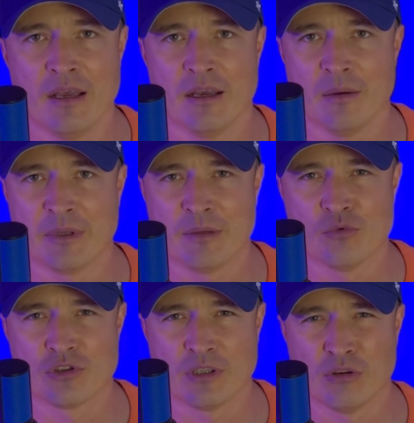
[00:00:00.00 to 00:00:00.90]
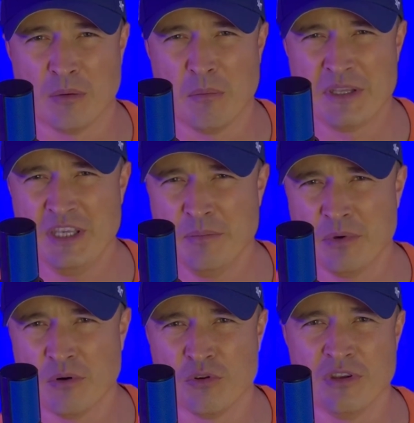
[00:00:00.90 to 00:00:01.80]
а потому что кто там, Матип,
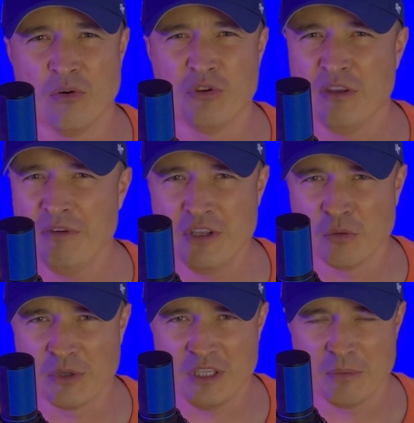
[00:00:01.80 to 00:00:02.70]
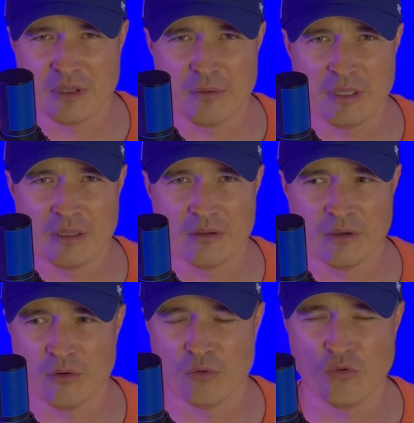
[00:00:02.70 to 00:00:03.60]
он, он не видел Матип, этот, этот,
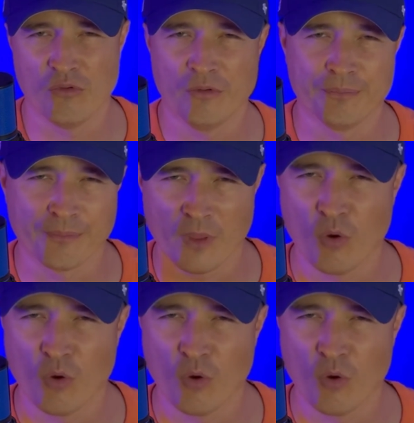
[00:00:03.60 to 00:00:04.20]
э,